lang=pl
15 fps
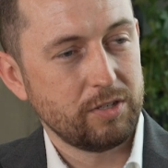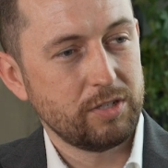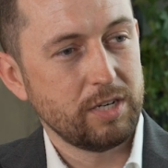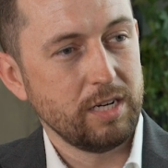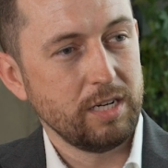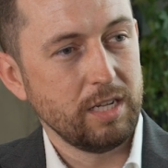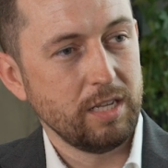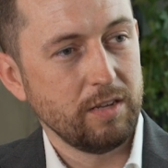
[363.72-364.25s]

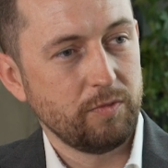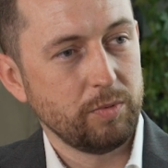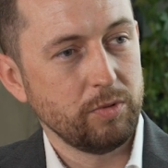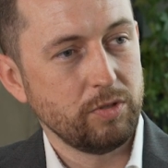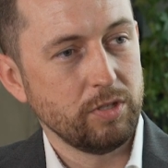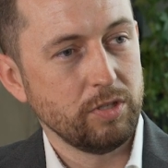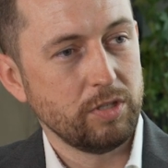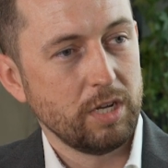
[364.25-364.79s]
rozszczelnienie
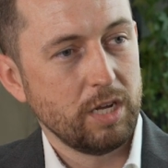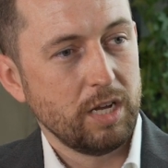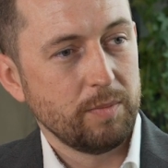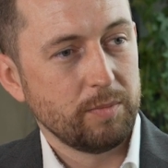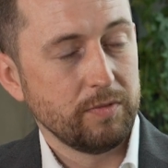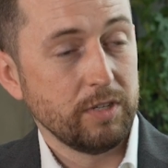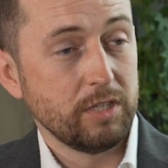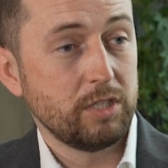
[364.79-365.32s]
wpuścić
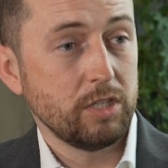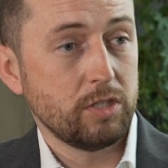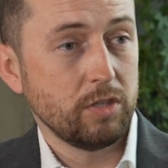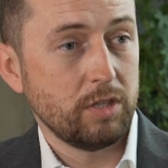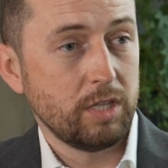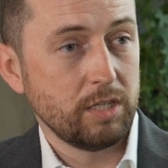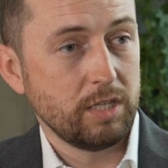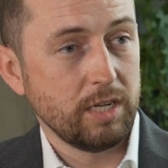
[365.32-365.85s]
powietrze,
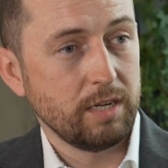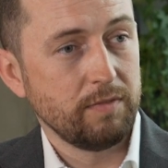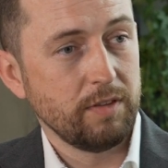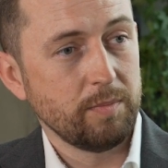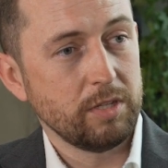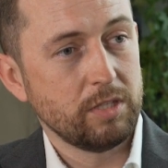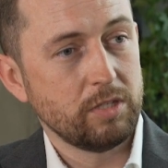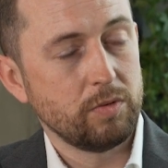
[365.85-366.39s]
co też, jak
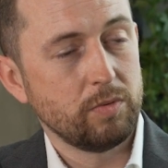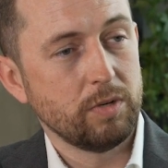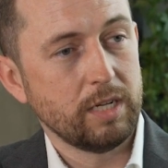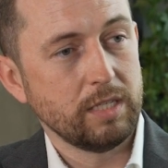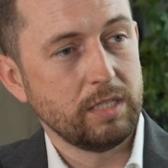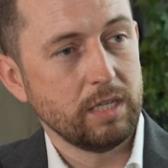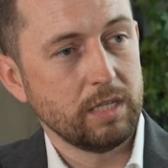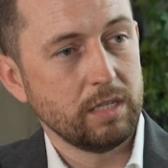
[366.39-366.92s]
wiemy,
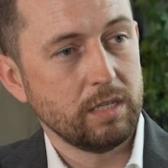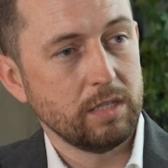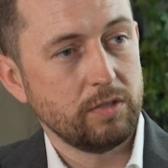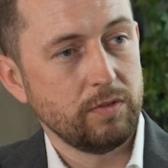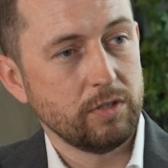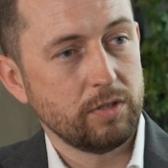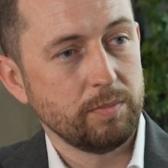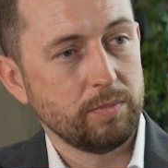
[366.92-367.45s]
cyrkulacja
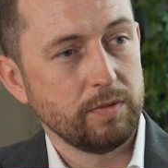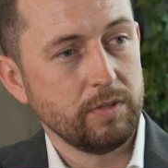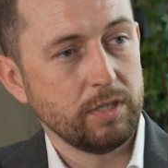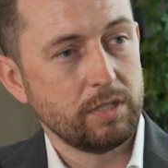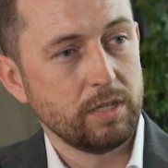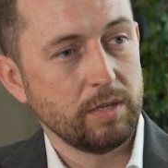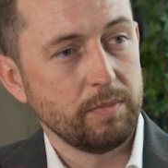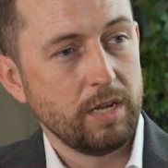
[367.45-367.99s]
świeżym
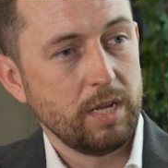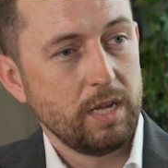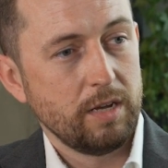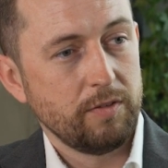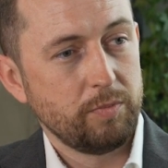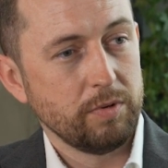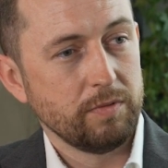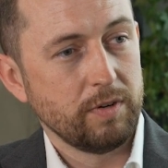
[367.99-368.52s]
powietrzem
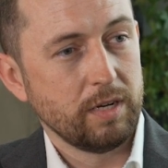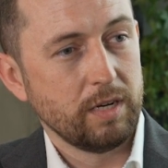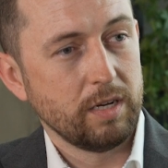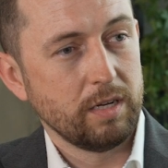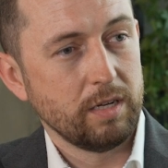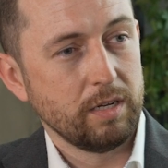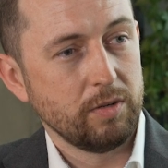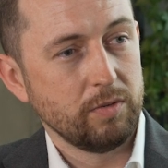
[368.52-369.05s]

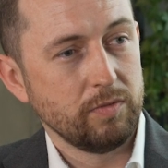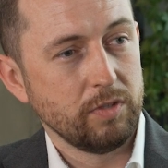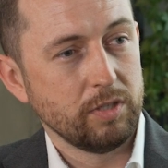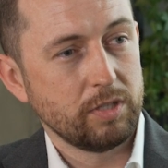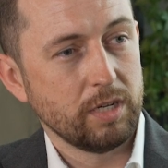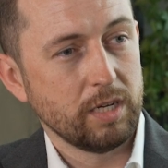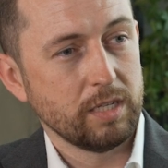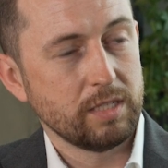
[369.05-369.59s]
wpływa e,
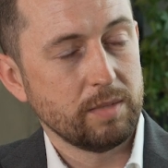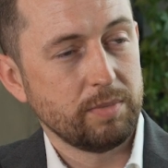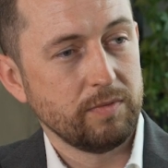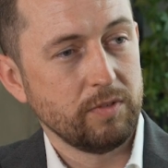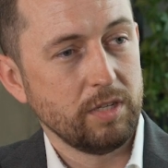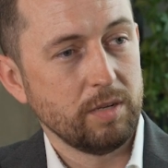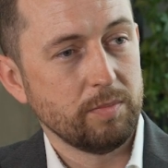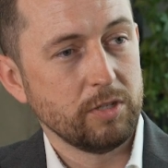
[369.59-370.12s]
również na
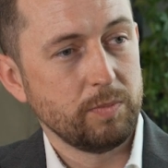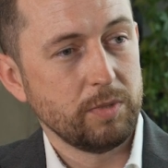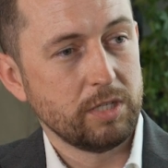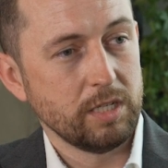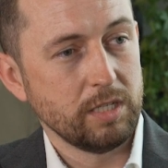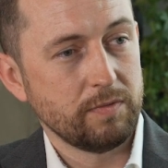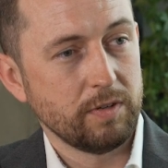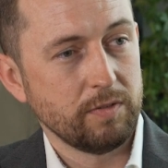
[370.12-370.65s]
zapewnienie
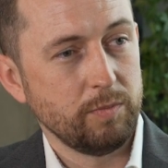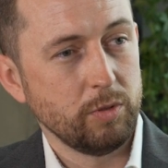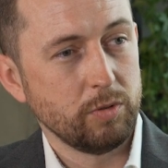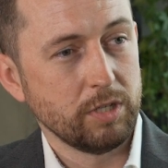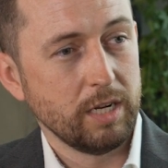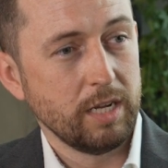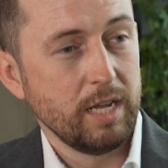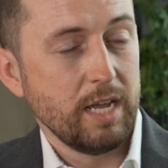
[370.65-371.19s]
bezpieczeństwa w
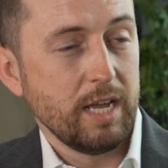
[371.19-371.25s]
biurze.